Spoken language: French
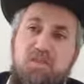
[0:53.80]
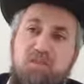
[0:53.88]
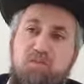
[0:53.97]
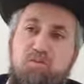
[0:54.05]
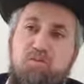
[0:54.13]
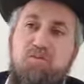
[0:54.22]

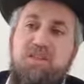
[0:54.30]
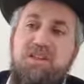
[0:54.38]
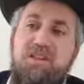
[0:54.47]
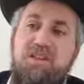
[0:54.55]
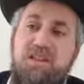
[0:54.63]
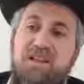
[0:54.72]
le mot
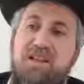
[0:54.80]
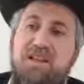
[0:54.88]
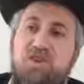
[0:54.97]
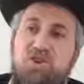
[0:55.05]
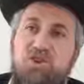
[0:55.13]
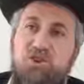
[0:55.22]

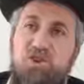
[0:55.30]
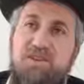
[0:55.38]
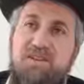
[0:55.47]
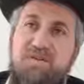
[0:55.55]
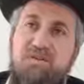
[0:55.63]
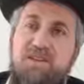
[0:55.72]
linchot,
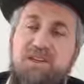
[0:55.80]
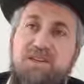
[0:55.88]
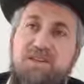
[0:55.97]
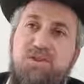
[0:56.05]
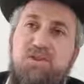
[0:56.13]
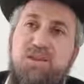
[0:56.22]
ça veut dire
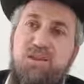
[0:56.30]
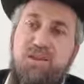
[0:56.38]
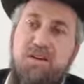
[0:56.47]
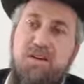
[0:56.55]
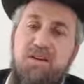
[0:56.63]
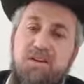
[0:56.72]

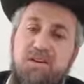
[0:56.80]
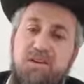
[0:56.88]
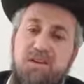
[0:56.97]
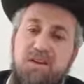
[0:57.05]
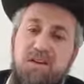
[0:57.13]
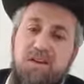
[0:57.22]
sauter.
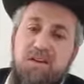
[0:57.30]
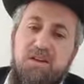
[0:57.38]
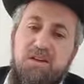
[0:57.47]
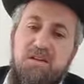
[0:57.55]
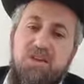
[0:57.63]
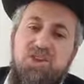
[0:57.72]

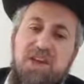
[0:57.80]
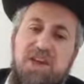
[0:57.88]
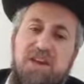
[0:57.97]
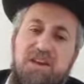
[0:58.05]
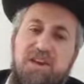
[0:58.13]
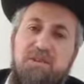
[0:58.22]

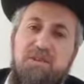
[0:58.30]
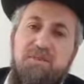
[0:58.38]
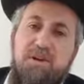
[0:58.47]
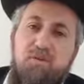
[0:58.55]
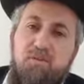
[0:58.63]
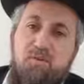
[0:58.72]
a guidé
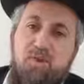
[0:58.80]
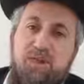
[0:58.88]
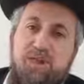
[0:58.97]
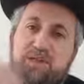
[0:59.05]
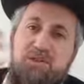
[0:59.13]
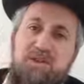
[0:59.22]
mekomo, il
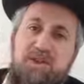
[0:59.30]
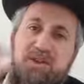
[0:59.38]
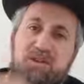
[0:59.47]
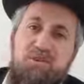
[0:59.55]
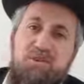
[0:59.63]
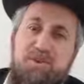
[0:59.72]
a
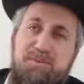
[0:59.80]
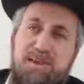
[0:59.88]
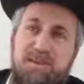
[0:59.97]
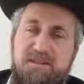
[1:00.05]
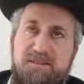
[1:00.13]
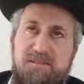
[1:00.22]
sauté de sa
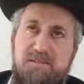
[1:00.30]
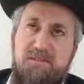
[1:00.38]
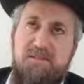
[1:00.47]
place.